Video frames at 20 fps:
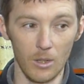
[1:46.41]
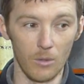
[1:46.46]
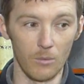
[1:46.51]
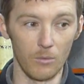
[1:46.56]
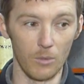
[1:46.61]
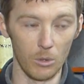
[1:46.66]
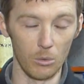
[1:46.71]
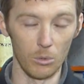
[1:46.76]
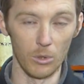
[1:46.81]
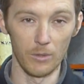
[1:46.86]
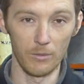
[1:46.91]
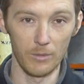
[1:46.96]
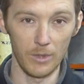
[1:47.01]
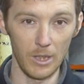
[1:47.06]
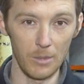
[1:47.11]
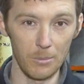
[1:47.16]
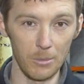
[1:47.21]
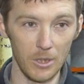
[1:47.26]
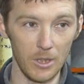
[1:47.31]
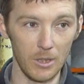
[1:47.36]
вагон
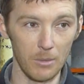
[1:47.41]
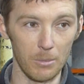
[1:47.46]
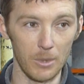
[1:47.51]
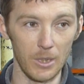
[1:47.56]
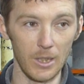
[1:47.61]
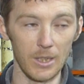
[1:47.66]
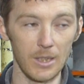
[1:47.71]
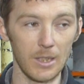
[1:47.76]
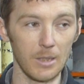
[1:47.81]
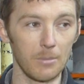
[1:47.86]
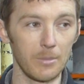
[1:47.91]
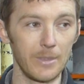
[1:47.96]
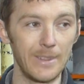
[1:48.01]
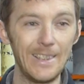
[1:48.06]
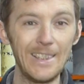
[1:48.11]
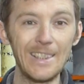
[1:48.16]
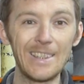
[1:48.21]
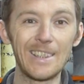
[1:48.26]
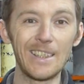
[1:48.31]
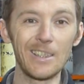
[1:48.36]
времени, при этом
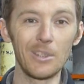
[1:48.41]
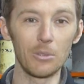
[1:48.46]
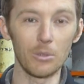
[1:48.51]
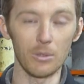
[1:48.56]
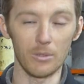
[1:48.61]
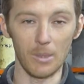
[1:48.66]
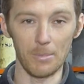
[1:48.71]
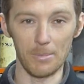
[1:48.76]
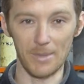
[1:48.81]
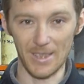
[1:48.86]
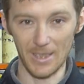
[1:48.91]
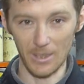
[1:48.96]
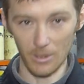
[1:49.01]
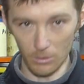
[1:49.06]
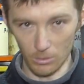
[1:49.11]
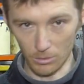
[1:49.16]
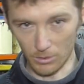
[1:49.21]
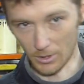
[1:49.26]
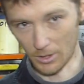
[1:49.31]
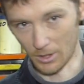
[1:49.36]
не дает
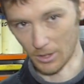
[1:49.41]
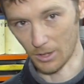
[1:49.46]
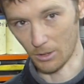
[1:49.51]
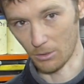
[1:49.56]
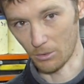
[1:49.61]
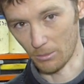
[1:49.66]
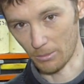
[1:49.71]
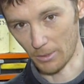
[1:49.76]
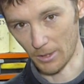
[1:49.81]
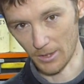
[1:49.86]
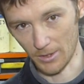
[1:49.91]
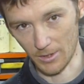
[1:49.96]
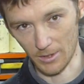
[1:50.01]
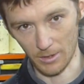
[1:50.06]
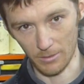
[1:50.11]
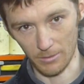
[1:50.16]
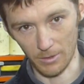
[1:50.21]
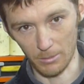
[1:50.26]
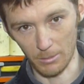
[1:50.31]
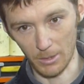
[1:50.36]
абсолютно никакой полезной
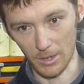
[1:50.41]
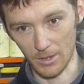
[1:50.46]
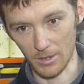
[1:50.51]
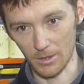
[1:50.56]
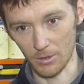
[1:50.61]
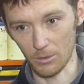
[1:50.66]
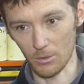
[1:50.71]
информации.